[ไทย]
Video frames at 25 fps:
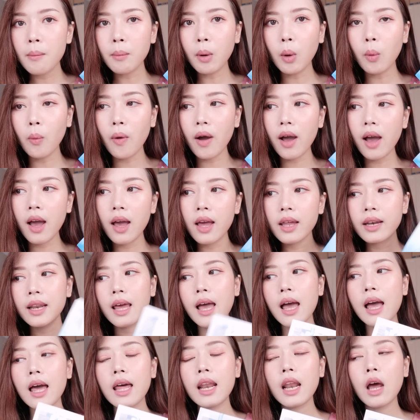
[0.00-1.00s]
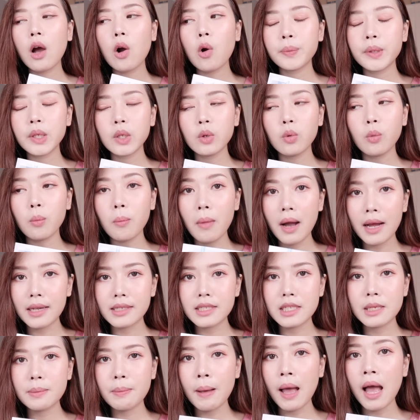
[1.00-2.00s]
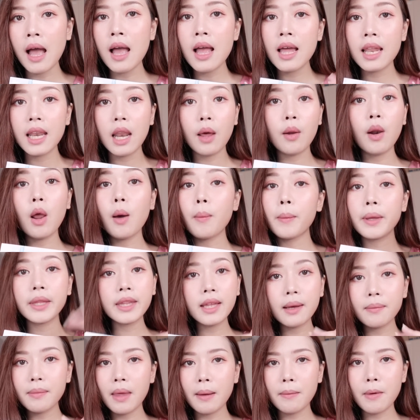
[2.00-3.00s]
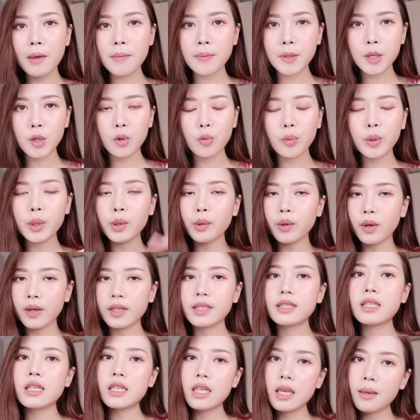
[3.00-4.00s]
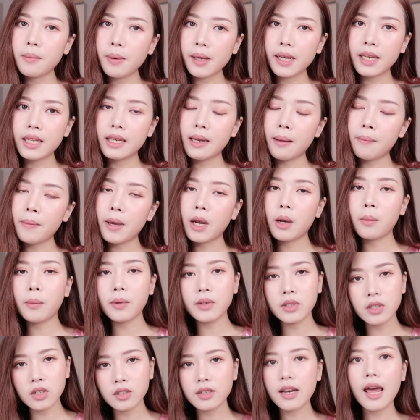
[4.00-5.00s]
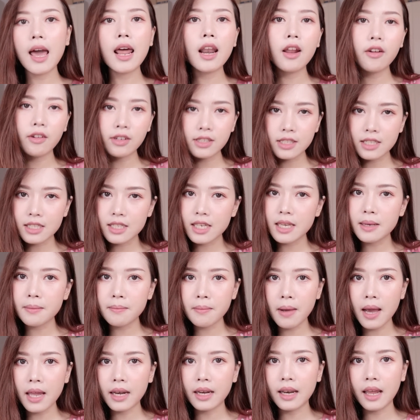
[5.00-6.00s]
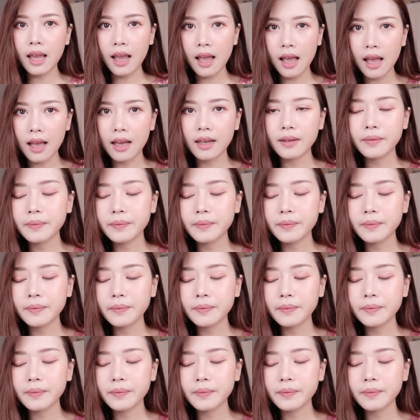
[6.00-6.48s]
เพราะว่าถ้าเราผิวมันใช่ปะแล้วเราไม่เติมน้ำให้ผิวผิวเราก็จะยิ่งผลิตน้ำมันออกมาเยอะนะเราก็จะยิ่งมันนะคะ